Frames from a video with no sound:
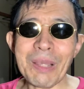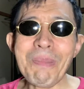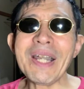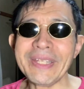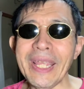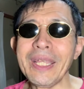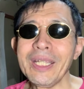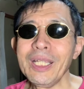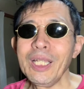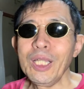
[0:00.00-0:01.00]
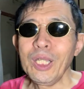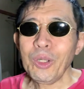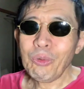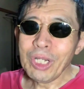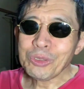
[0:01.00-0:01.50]
まあね
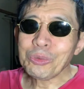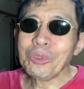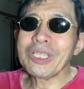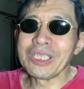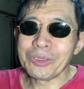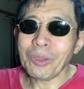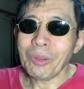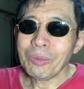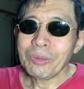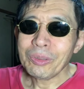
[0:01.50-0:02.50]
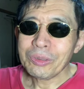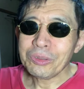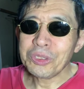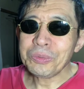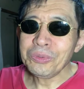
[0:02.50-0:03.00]
これはその通りなんですよ。
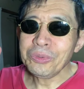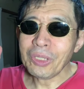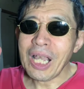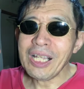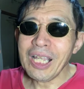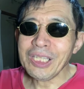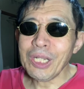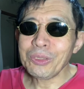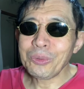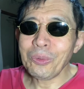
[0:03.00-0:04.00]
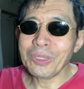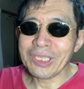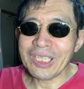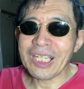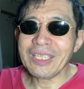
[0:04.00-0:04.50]
自分の考えてる通な
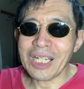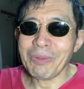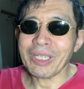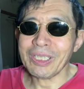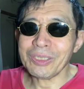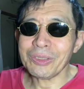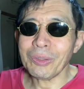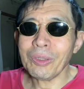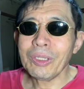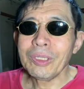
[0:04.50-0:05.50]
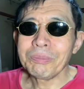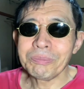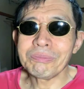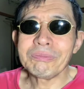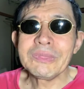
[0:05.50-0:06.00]
人間になるわけですよ。う
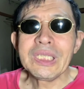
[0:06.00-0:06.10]
ん、